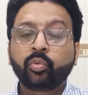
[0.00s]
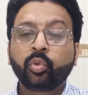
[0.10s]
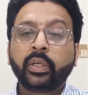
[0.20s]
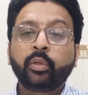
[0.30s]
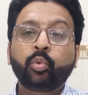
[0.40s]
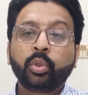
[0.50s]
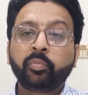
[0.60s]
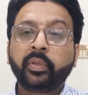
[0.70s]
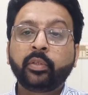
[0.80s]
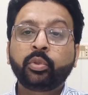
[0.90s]
तो ये
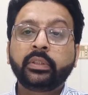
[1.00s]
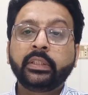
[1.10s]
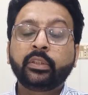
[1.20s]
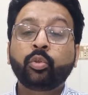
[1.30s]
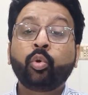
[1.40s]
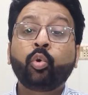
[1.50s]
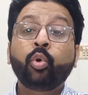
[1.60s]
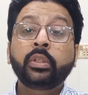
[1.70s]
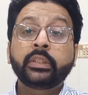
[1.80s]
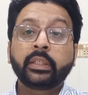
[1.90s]
पिक उस चीज़ को
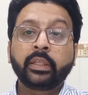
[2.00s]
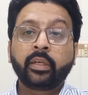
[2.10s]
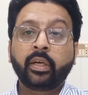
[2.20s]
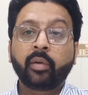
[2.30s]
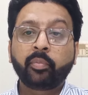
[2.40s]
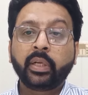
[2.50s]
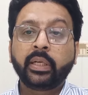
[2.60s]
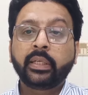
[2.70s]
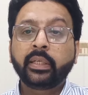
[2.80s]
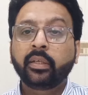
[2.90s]
और ज़्यादा ख़राब
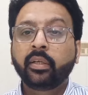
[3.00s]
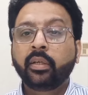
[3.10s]
करेगी